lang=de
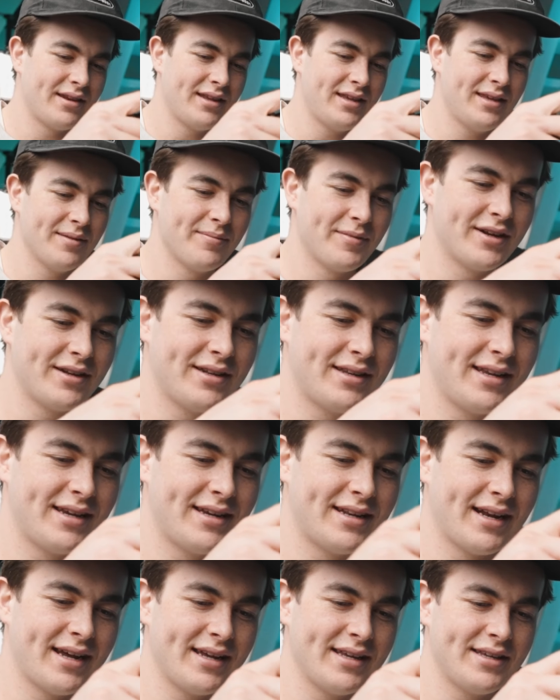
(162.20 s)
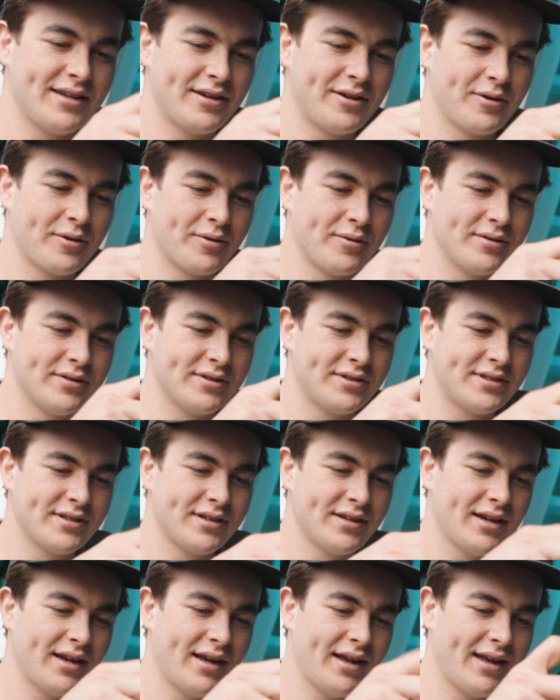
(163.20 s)
Nicht immer die gleiche
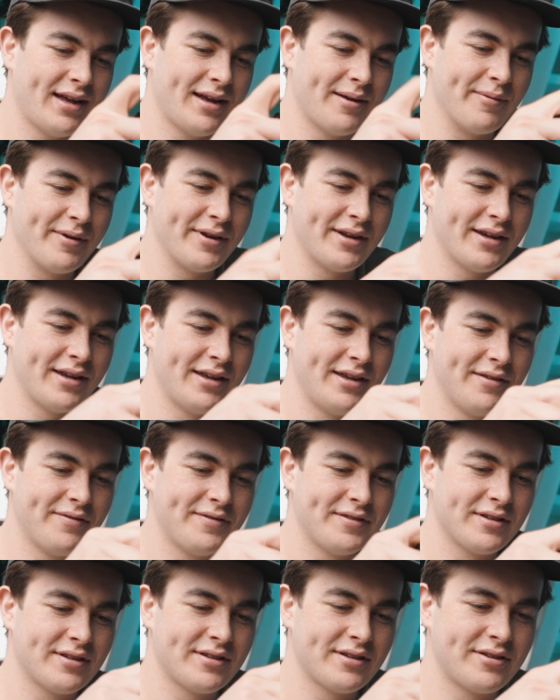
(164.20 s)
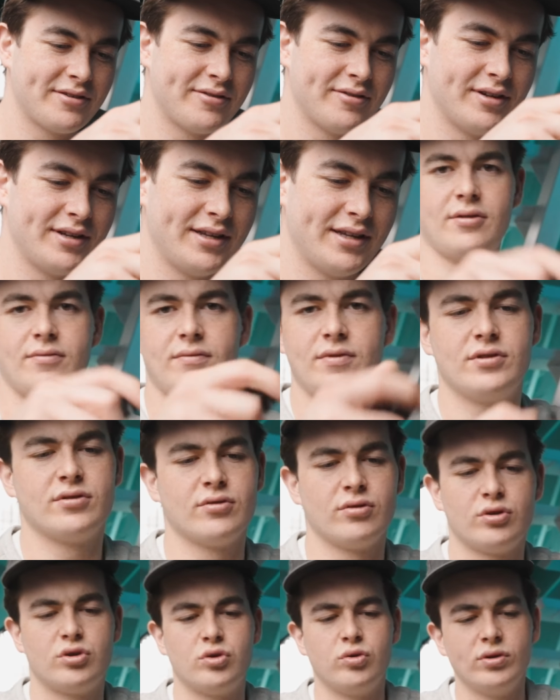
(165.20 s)
Größe, aber da hilft es natürlich, irgendwie so
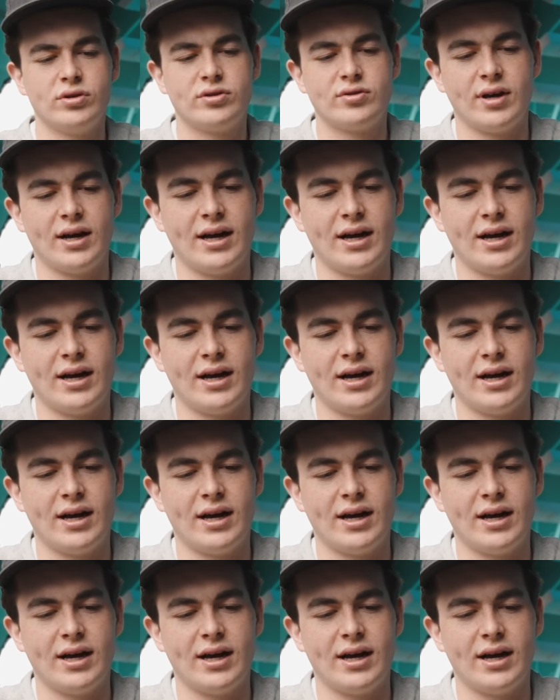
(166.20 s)
ein Tool zu